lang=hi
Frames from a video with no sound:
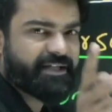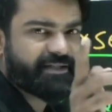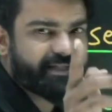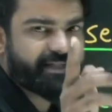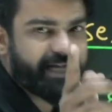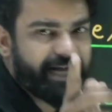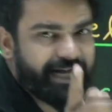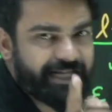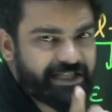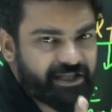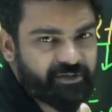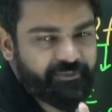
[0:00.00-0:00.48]

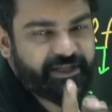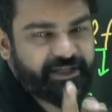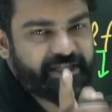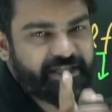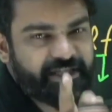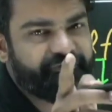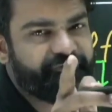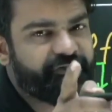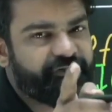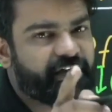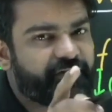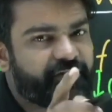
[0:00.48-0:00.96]
साथ में से
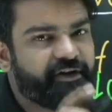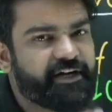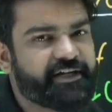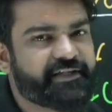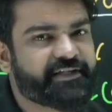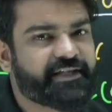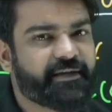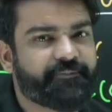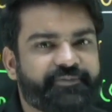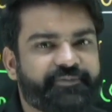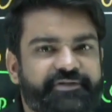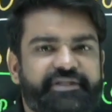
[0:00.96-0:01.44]
फेवरेट
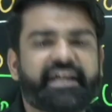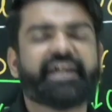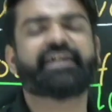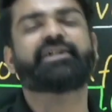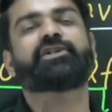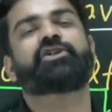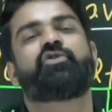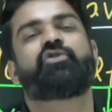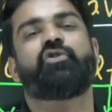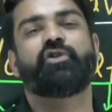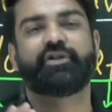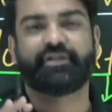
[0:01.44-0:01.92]

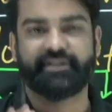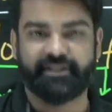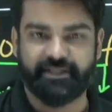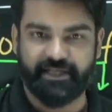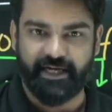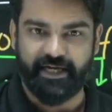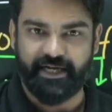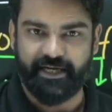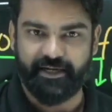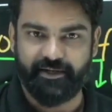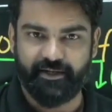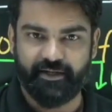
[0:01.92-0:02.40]
सब्जेक्ट कौन सा
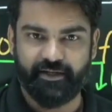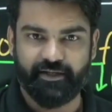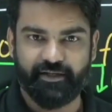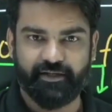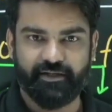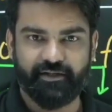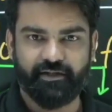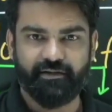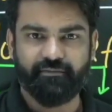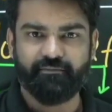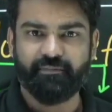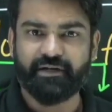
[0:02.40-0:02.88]
है
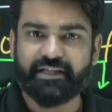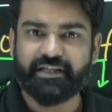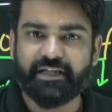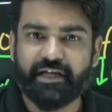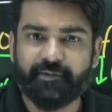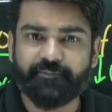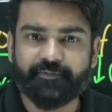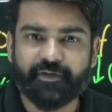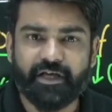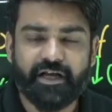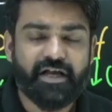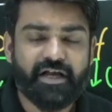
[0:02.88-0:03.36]

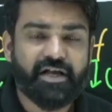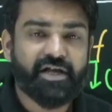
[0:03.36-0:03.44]
मतलब सर